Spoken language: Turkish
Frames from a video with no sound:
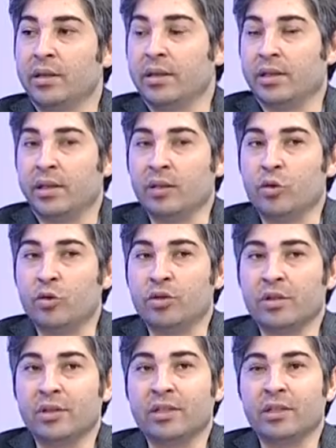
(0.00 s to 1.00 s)
e,
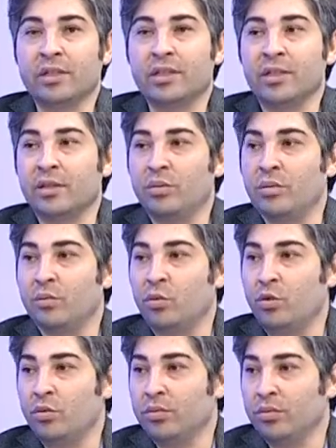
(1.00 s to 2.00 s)
konsültasyonların istediği
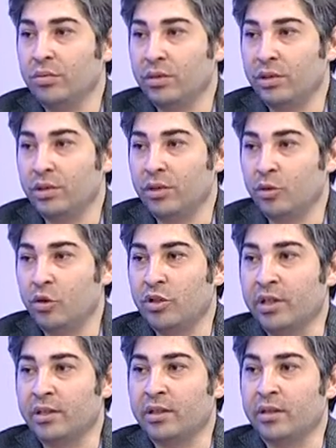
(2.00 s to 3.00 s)
bölüm
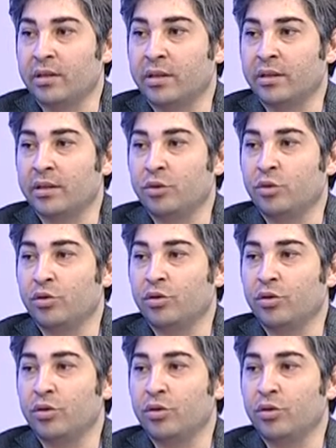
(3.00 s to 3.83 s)
göğüs hastalıklarıdır çünkü. Çünkü